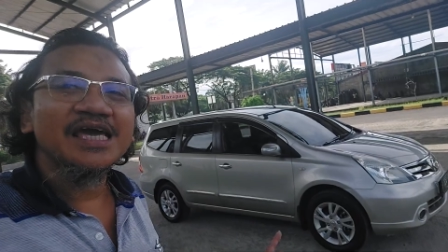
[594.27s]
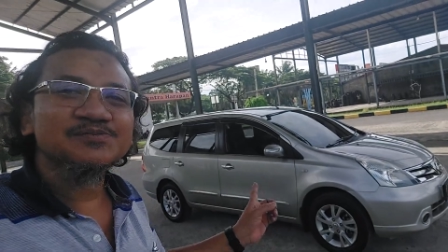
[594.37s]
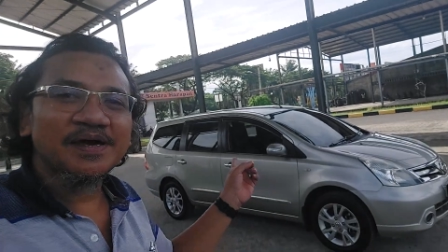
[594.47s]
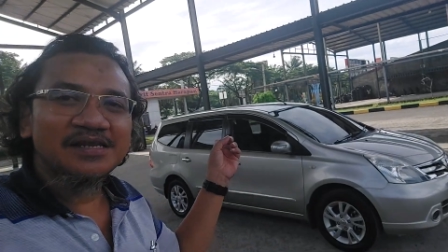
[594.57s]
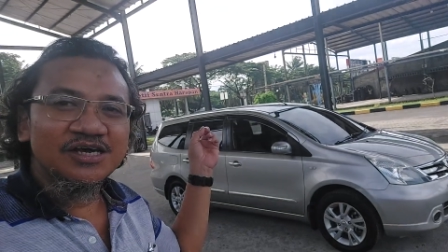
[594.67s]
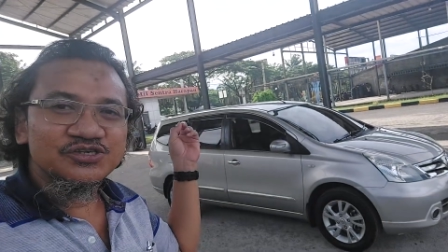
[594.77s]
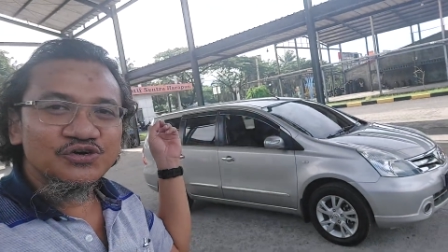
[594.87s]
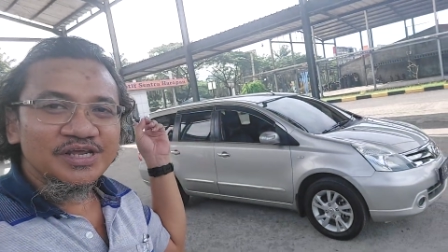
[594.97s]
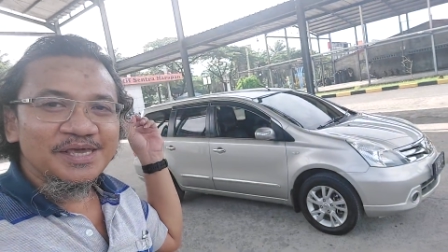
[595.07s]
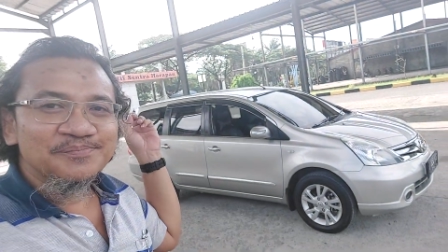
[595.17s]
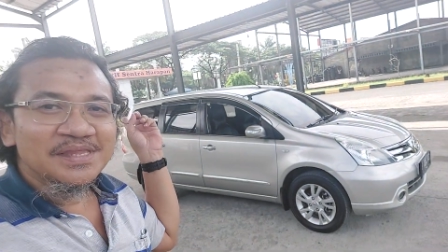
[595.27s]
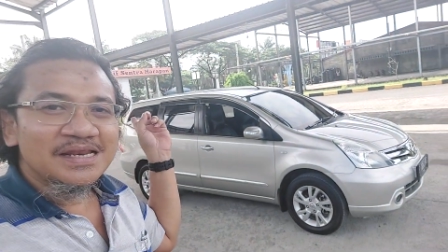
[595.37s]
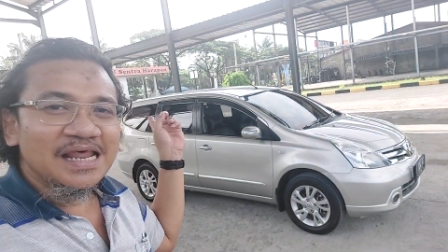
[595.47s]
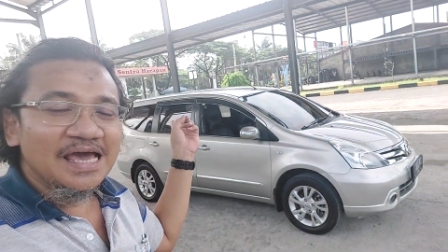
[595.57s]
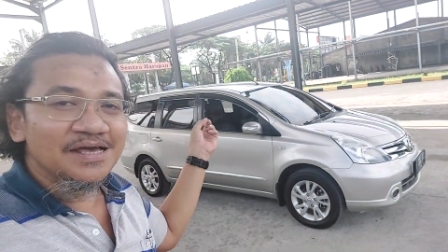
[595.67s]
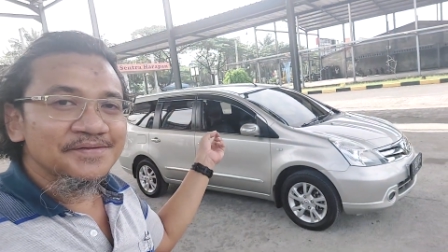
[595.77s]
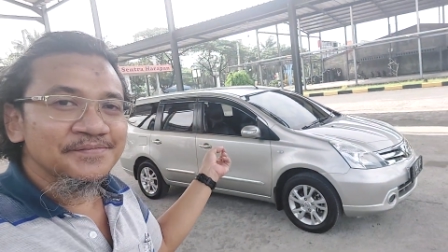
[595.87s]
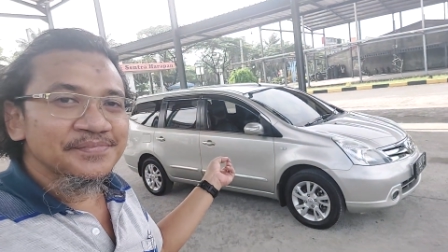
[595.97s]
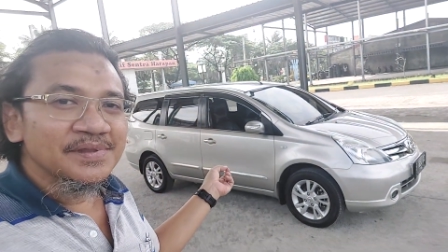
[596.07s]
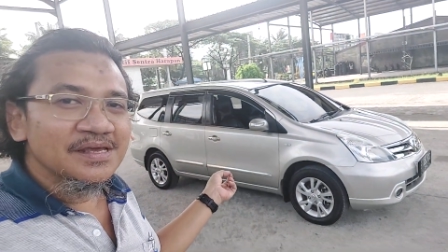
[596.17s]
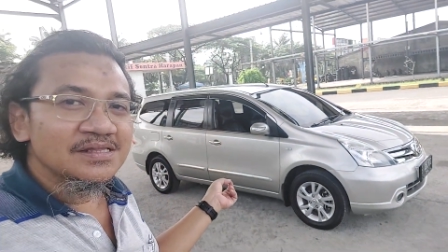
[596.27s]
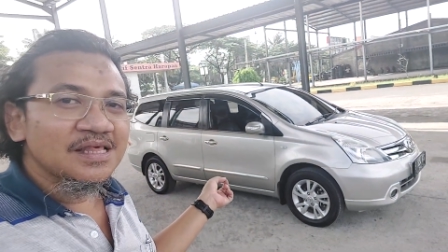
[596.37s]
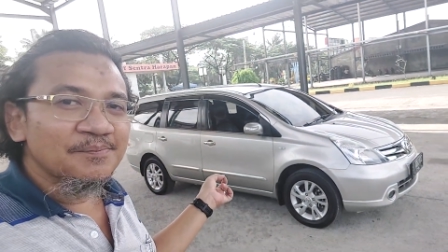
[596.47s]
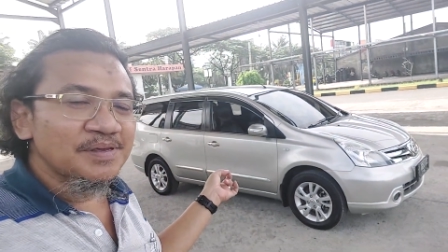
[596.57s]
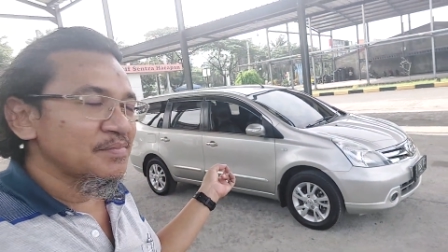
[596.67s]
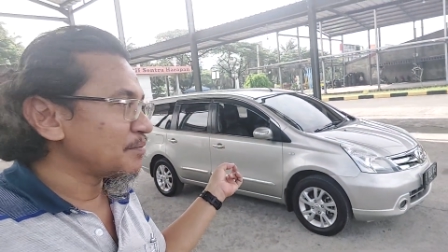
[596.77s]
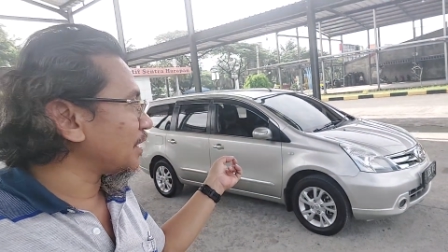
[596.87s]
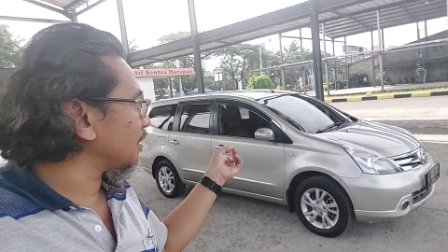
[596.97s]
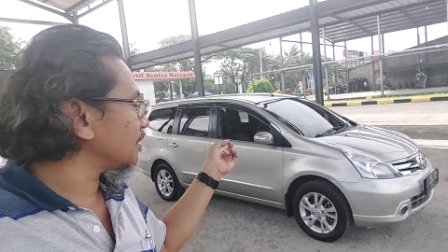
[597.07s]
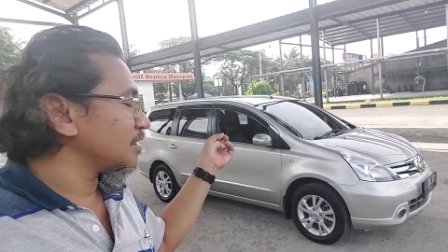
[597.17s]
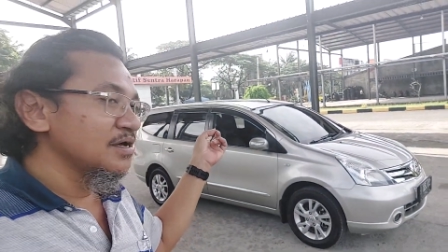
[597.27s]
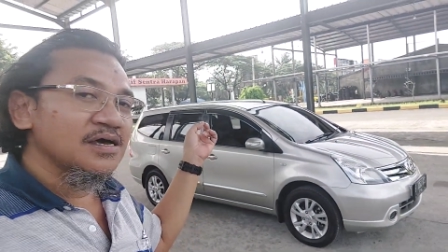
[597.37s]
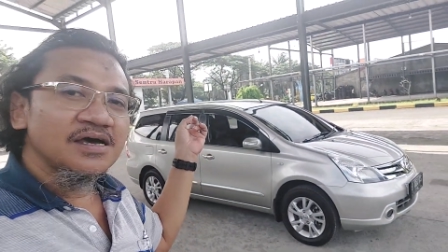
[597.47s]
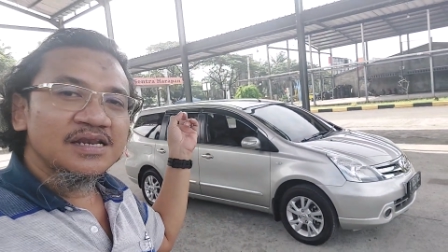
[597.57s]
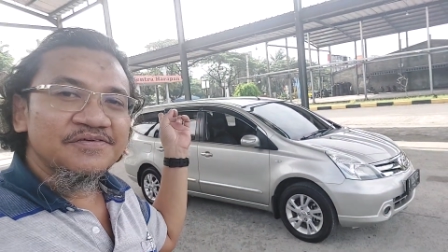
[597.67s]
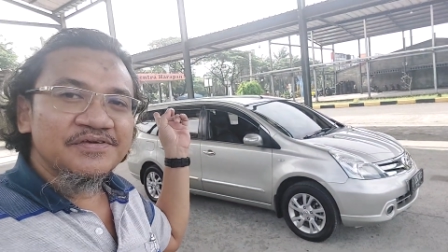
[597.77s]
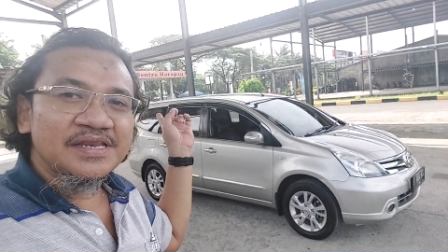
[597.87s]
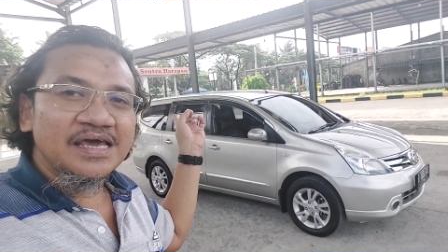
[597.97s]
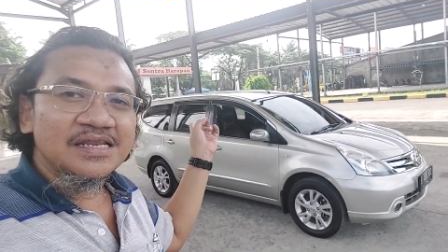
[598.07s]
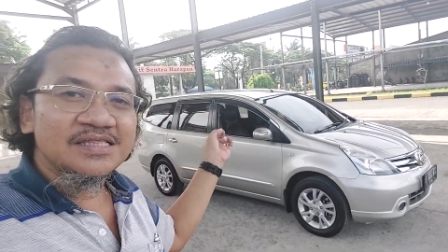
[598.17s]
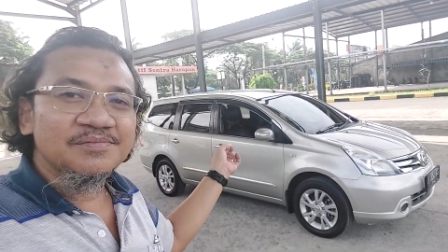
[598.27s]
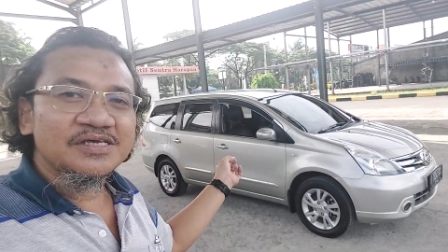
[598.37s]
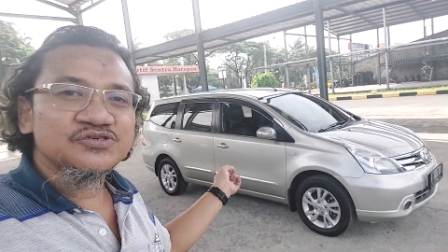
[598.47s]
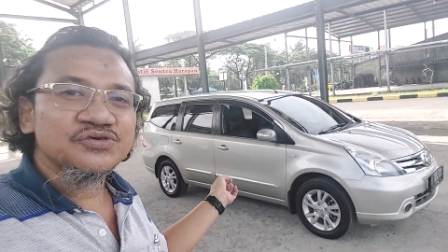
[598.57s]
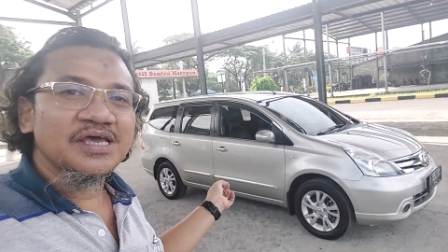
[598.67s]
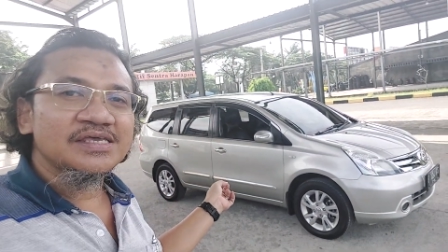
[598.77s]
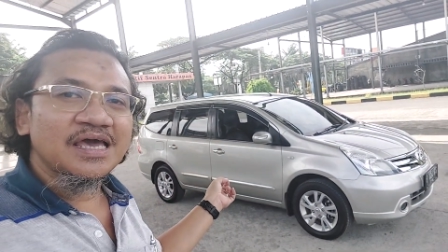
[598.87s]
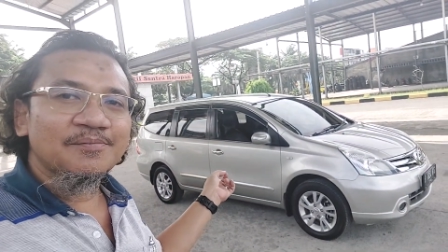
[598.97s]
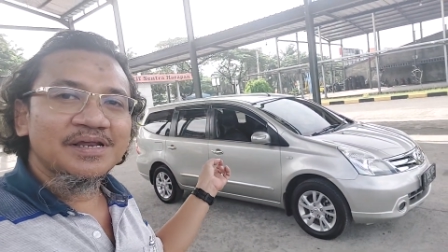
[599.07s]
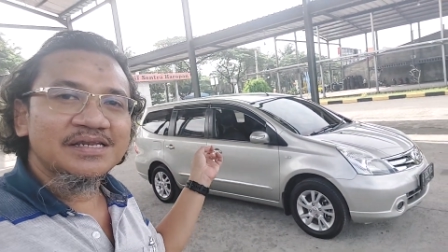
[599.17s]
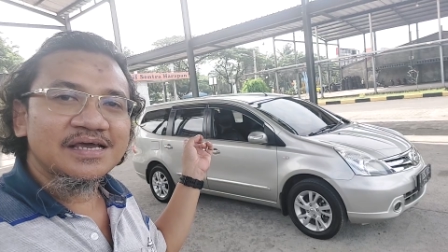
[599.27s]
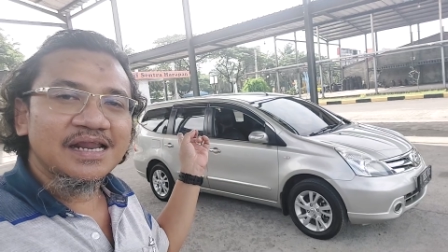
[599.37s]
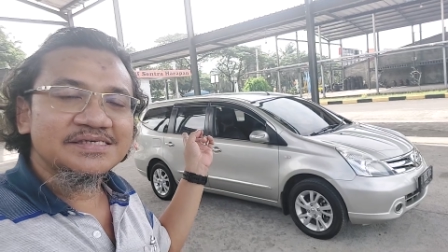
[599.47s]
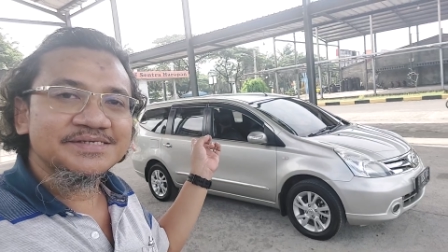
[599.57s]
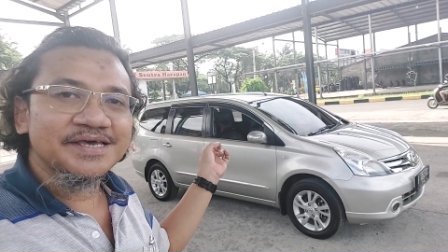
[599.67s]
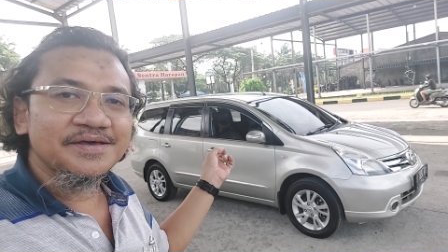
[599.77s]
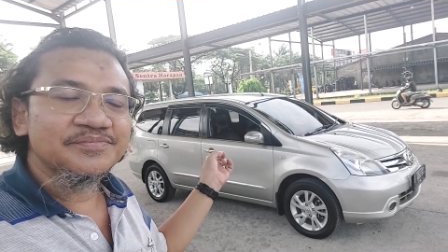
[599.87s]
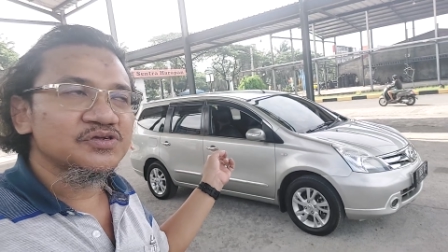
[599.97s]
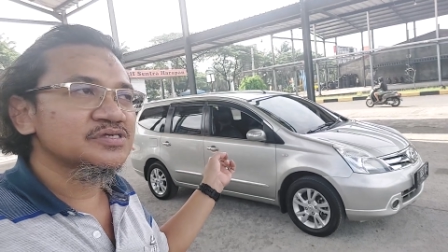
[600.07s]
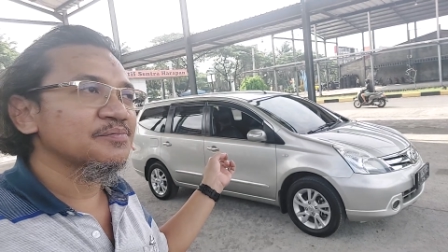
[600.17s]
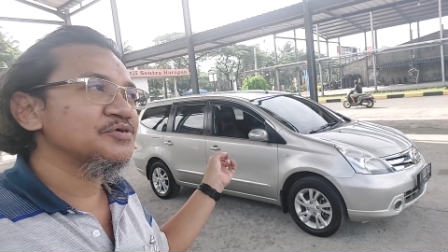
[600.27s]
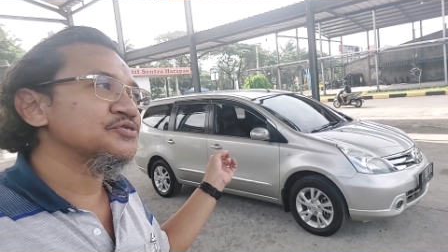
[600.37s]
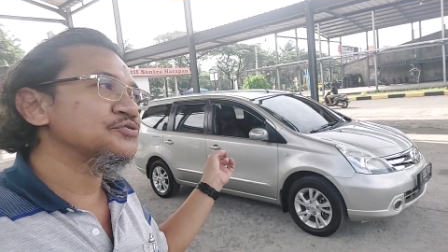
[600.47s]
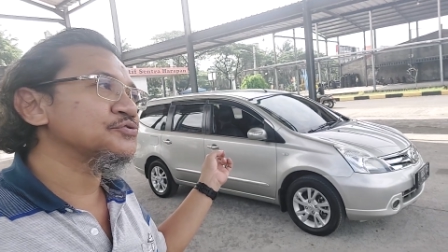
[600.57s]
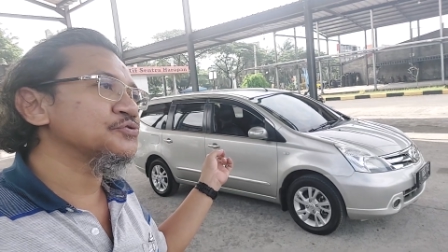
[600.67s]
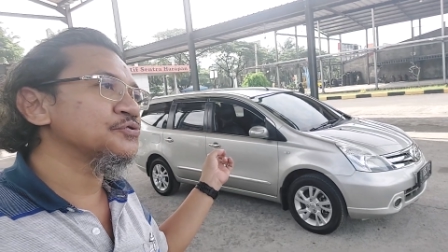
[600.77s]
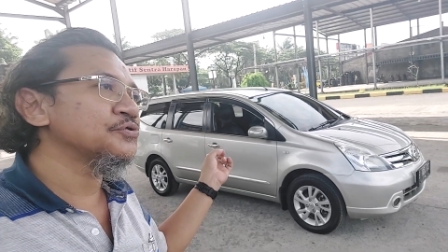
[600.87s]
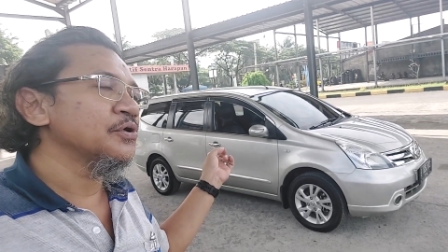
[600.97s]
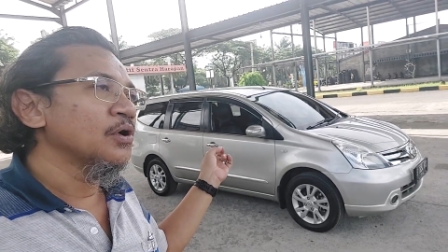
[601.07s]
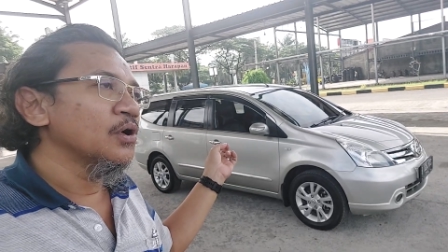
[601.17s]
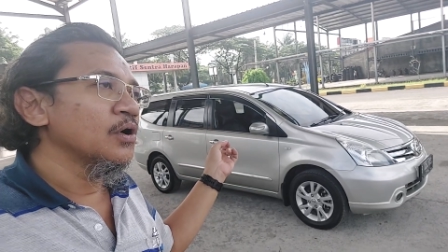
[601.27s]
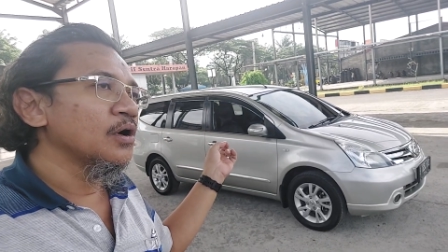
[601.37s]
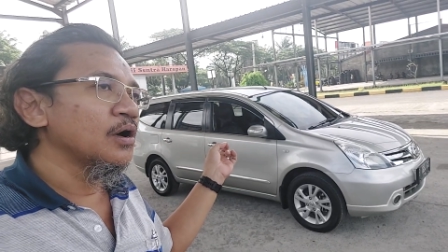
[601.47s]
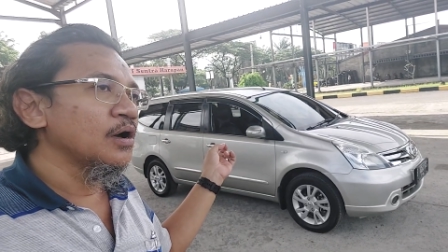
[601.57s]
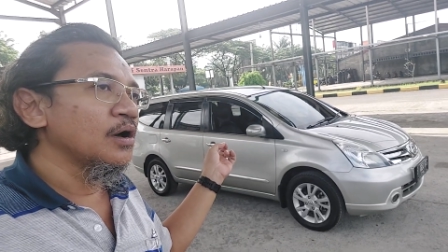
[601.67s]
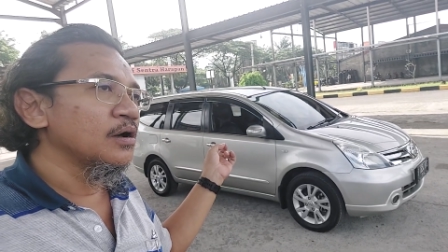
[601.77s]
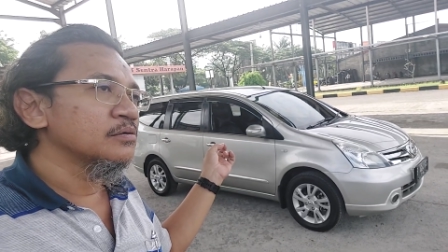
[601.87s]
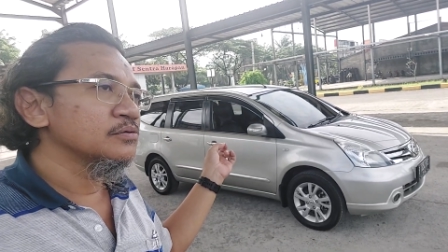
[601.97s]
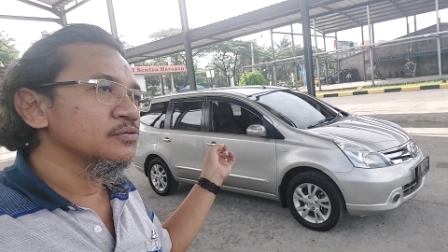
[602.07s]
Expander sorry nah tapi memang uh, Livina ini termasuk yang nyaman di kelasnya terus habis itu uh,